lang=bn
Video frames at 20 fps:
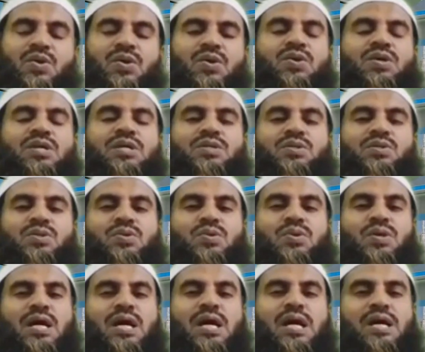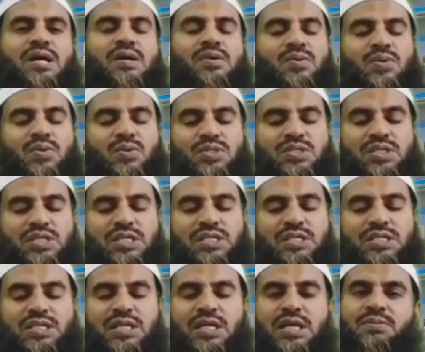কলঙ্কিত করা অনুচিত
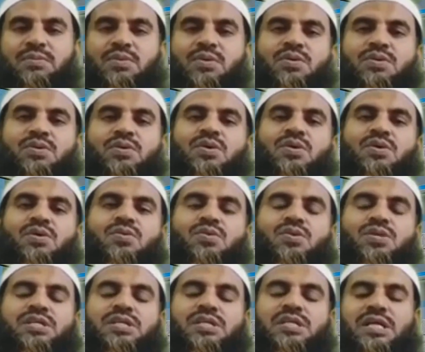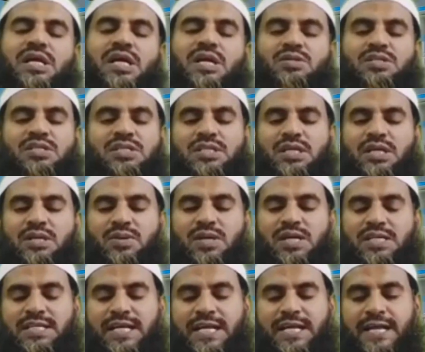এবং কশ্চিনকালেও চিন্তা
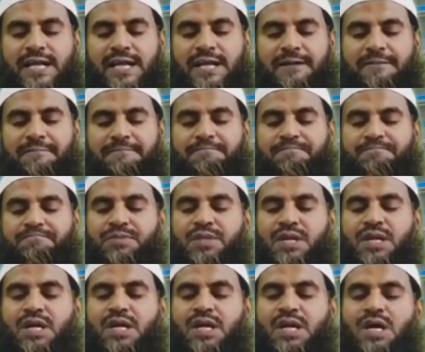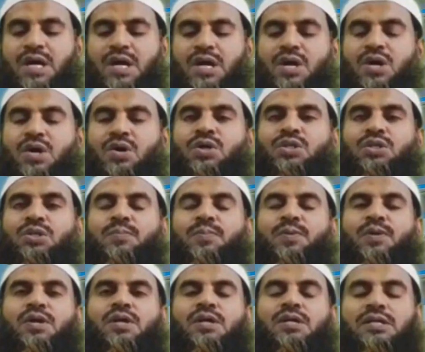করা যায় না
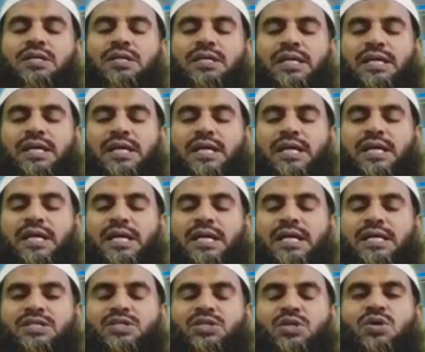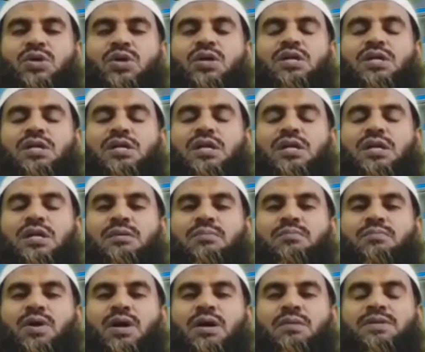অতঃপর যখন
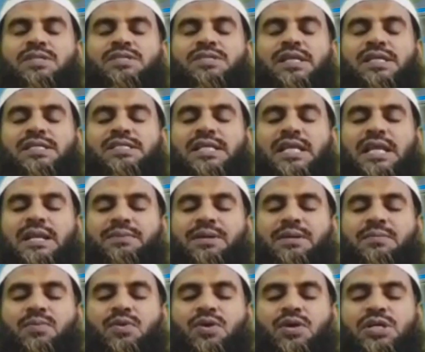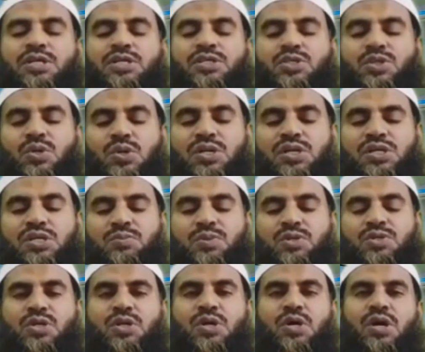মোহাম্মদ সাল্লাহ সাল্লামের বয়স চল্লিশ
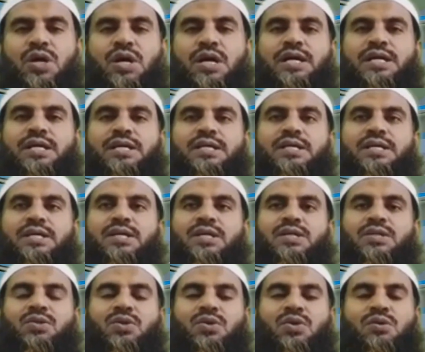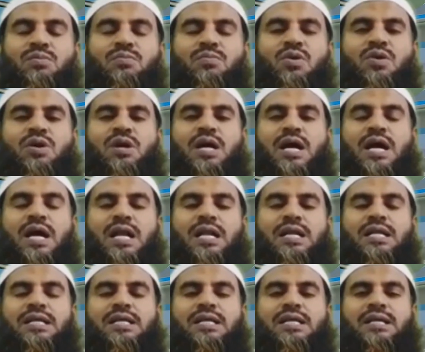বছর হয় তখন মক্কার
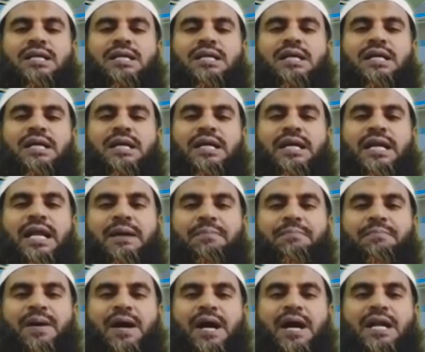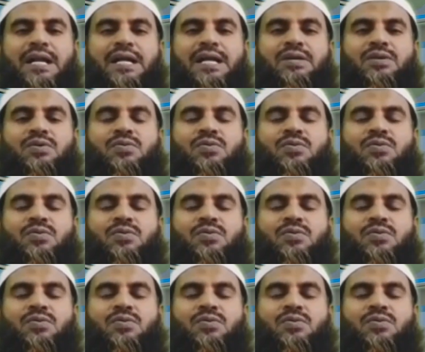হেরা পাহাড়ের